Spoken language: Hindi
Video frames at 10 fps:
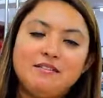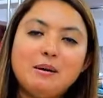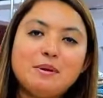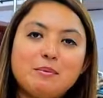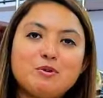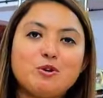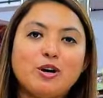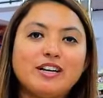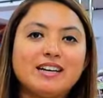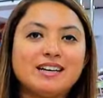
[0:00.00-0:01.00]
वहाँ पर आपको
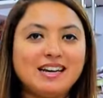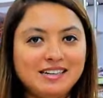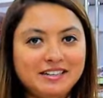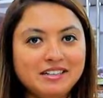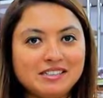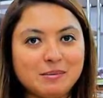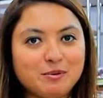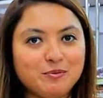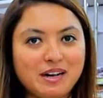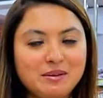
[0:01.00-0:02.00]
कॉन्टैक्ट करना है डिटेल्स
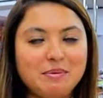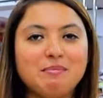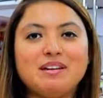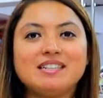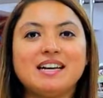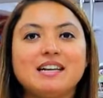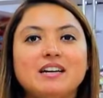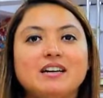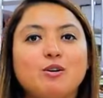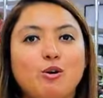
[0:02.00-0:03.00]
आपको वहीं पर मिल जाएगी
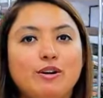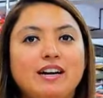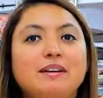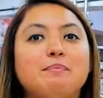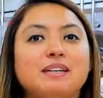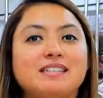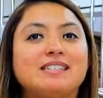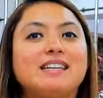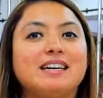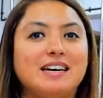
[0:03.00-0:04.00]
अगर ऑनलाइन
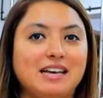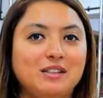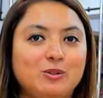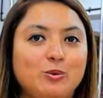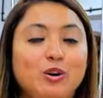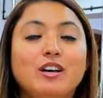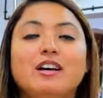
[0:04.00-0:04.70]
परचेसिंग करना है तो